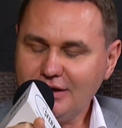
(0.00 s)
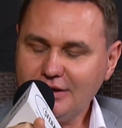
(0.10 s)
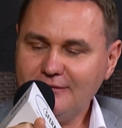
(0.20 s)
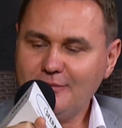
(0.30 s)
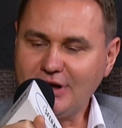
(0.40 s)

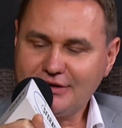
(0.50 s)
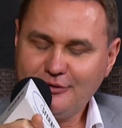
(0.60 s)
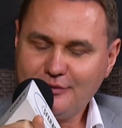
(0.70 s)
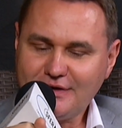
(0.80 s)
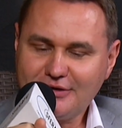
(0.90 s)
I w
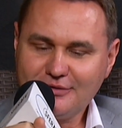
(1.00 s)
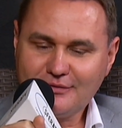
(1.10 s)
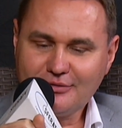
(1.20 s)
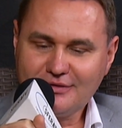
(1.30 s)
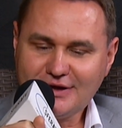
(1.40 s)
praktyce tak to
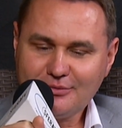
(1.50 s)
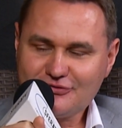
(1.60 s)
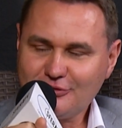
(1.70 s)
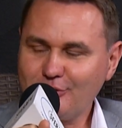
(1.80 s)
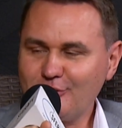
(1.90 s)
wyglądało,
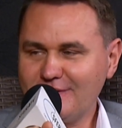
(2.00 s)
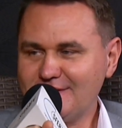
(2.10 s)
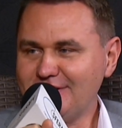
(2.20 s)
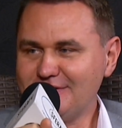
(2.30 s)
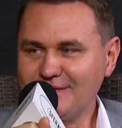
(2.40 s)
że osoby
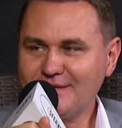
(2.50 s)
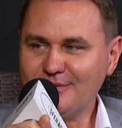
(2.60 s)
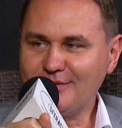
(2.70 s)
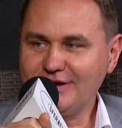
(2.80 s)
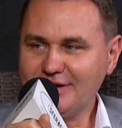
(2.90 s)

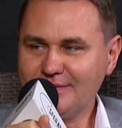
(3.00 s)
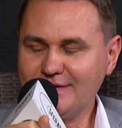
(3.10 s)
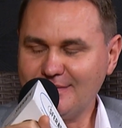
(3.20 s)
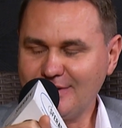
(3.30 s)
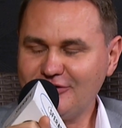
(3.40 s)
zainteresowane
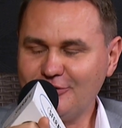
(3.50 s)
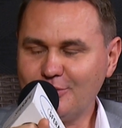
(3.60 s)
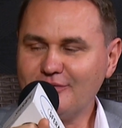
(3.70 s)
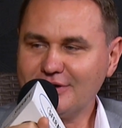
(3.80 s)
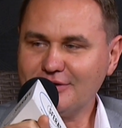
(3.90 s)
zawarciem
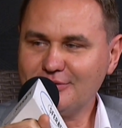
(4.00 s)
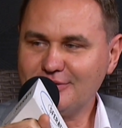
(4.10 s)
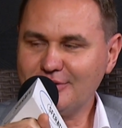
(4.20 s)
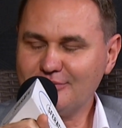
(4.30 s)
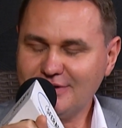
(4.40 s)
umowy
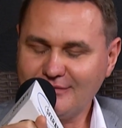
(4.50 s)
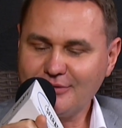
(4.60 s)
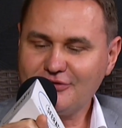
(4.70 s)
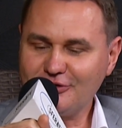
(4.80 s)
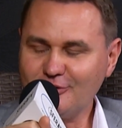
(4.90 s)
kredytowej
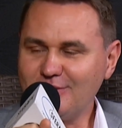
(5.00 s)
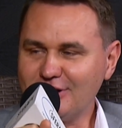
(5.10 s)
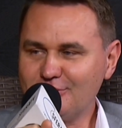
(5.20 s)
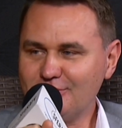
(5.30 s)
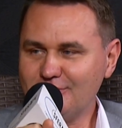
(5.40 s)
udawały się do
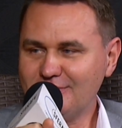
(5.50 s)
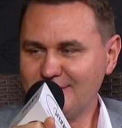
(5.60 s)
banku,